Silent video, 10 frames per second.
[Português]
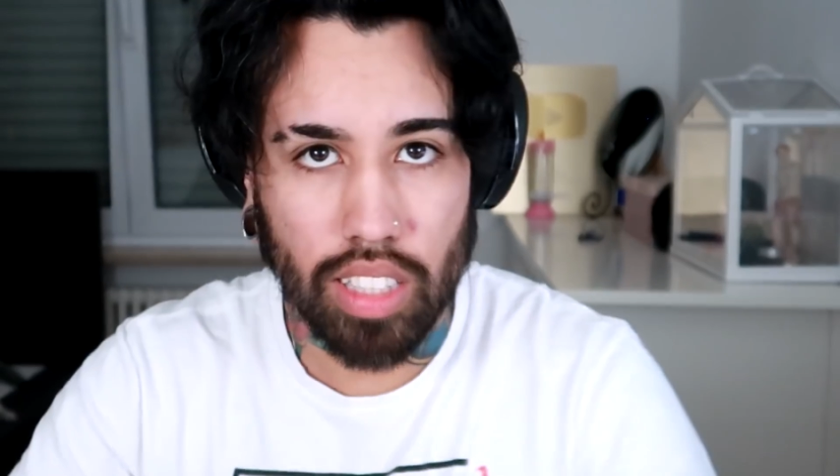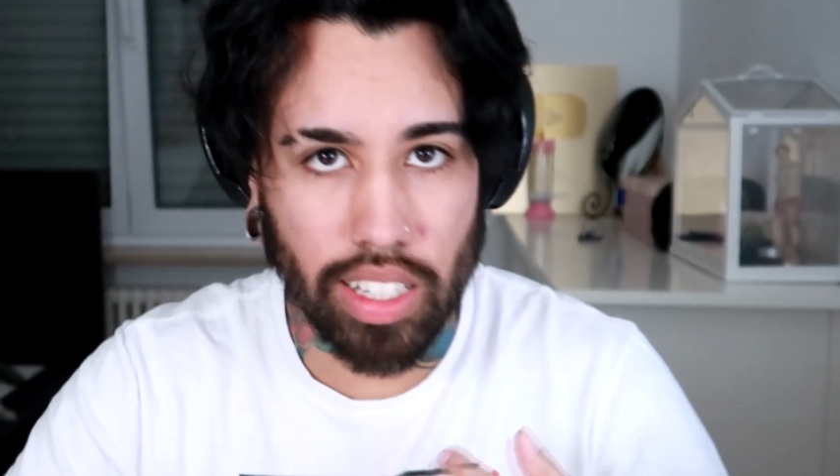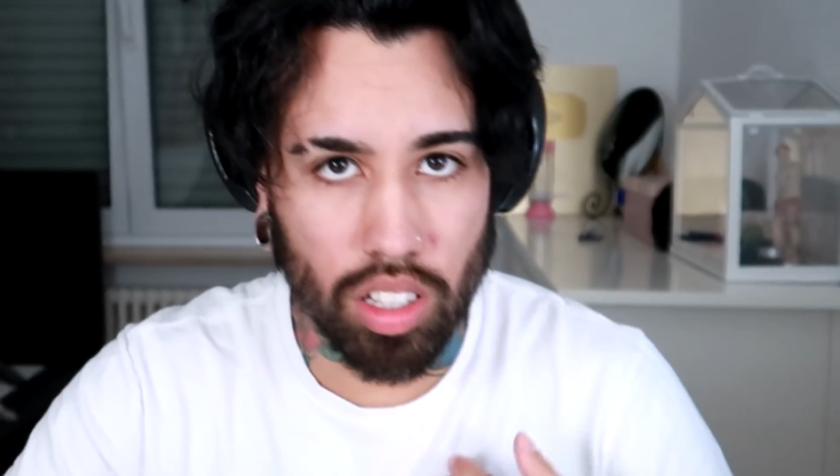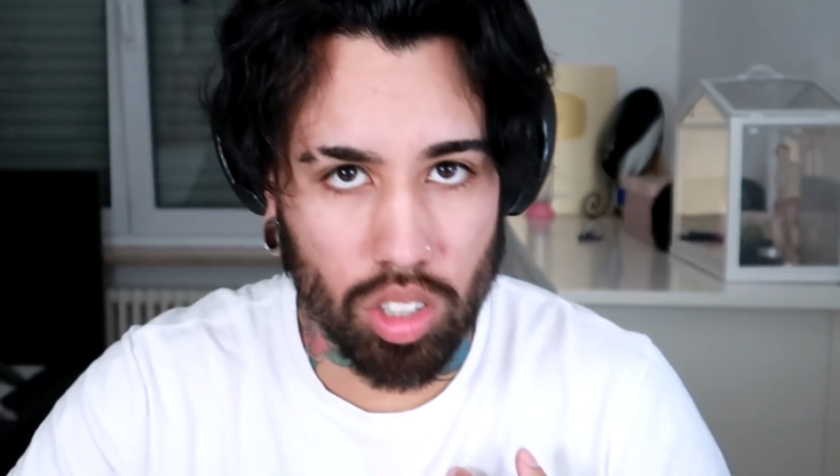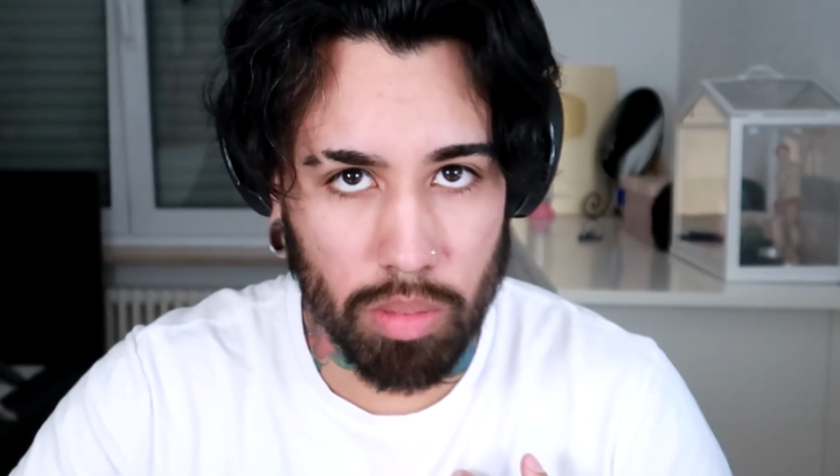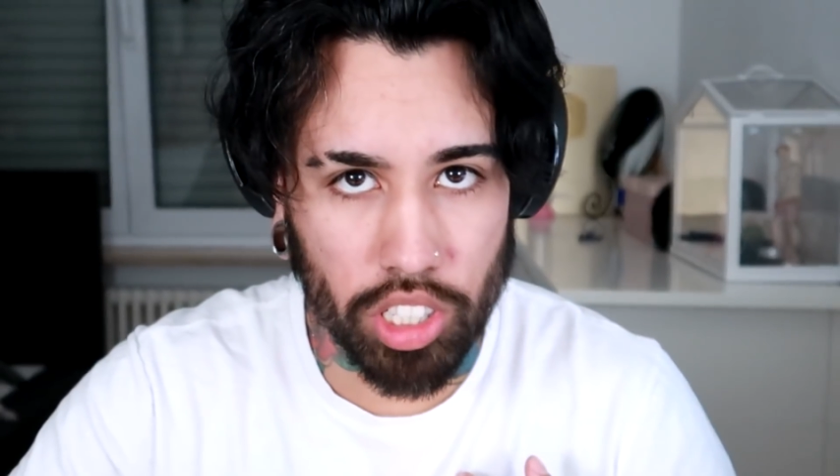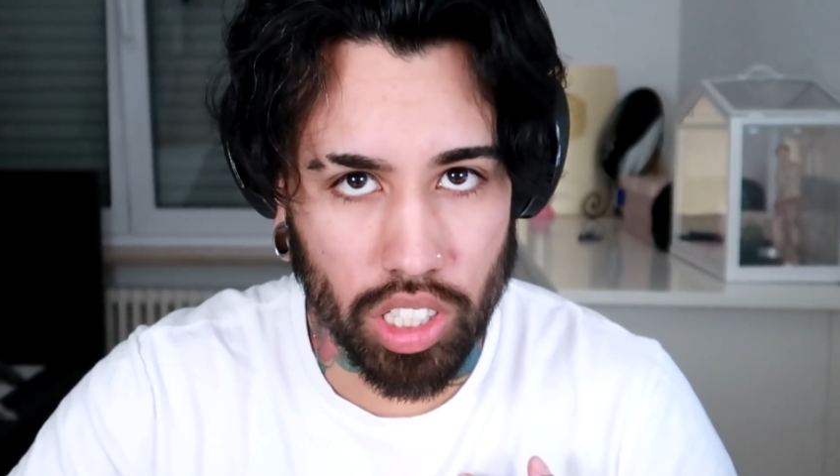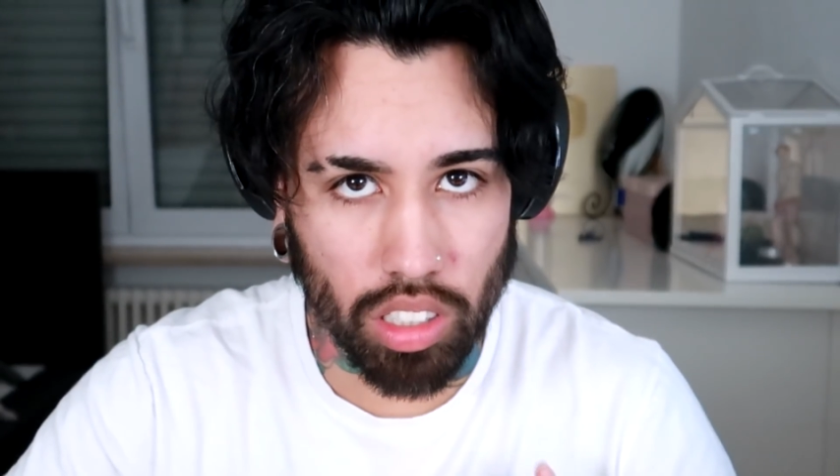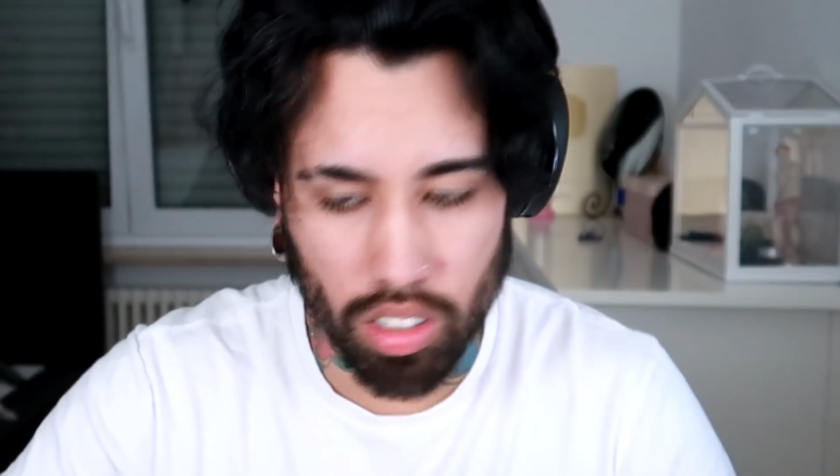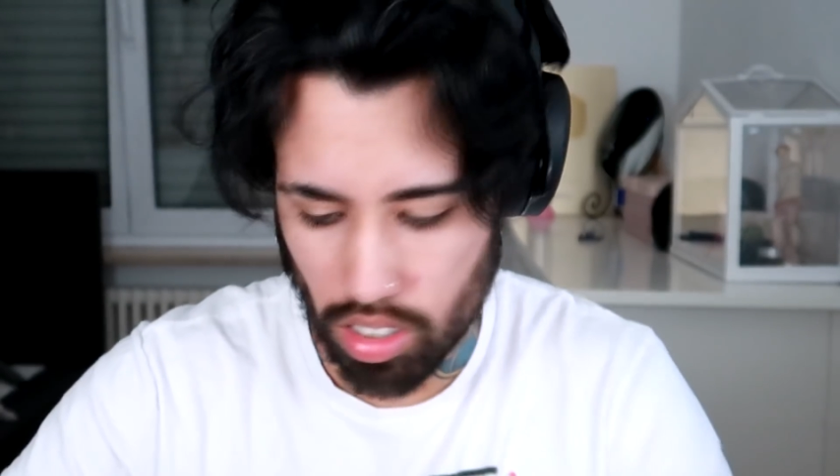Tá achando que eu tô
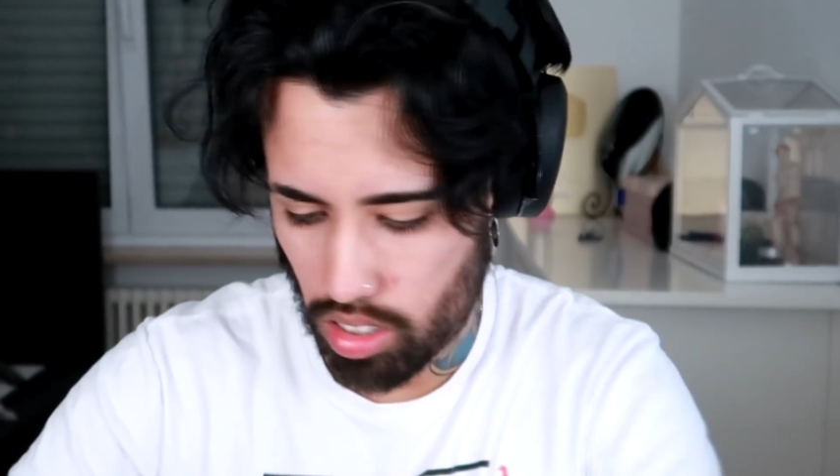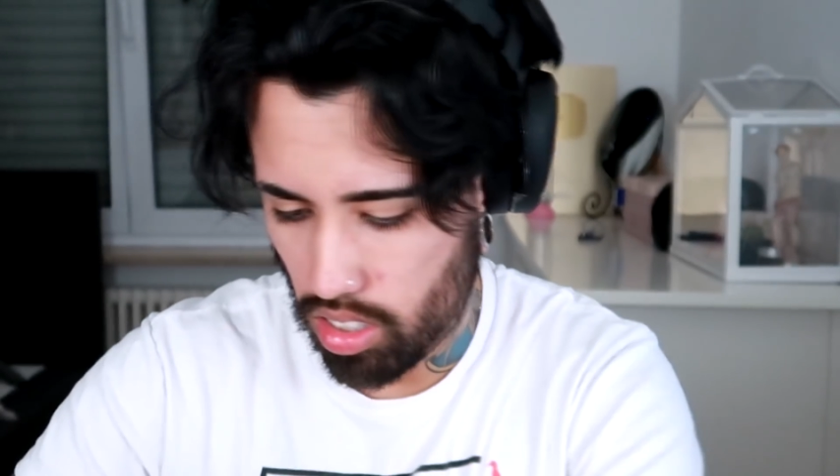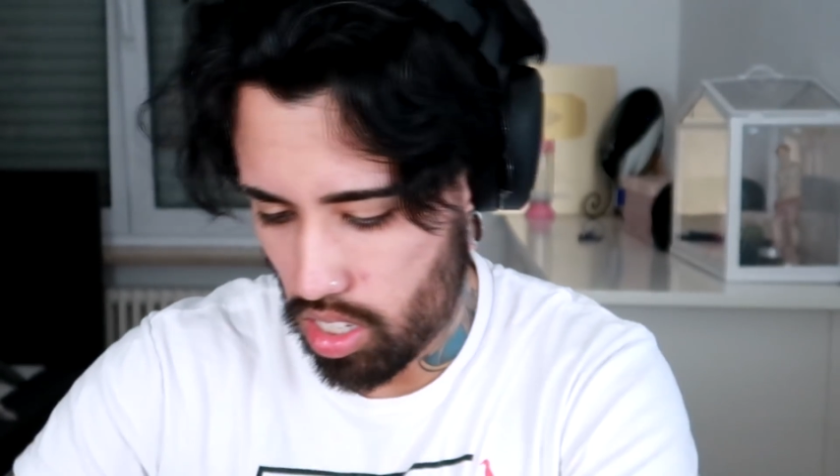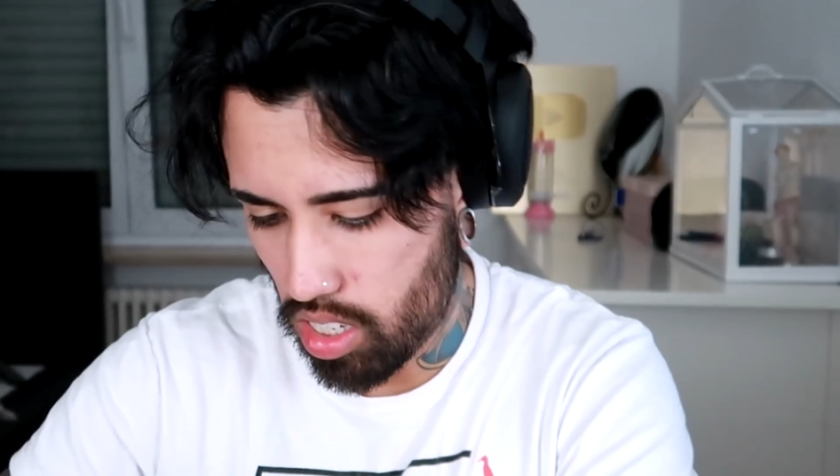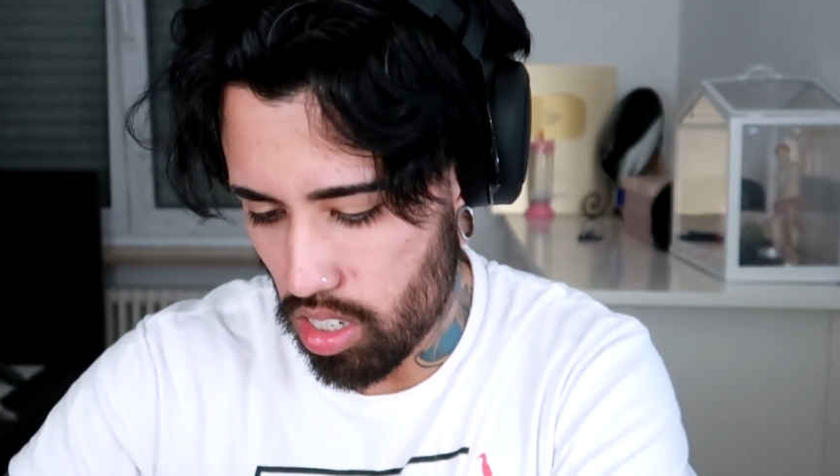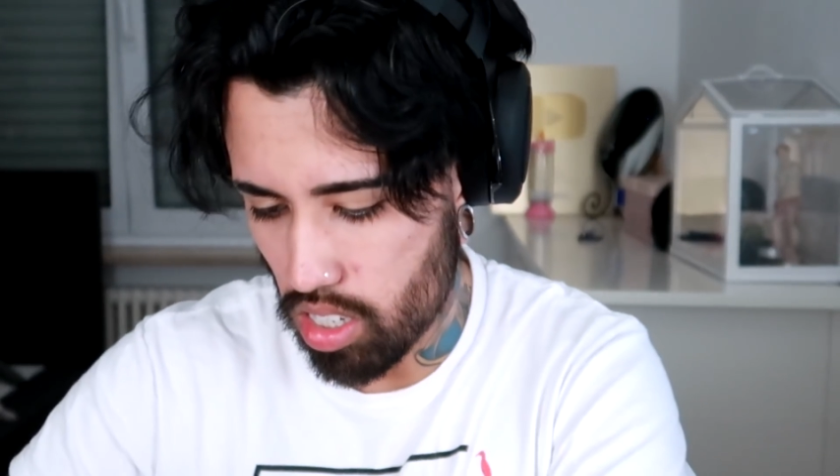mentindo? Aqui,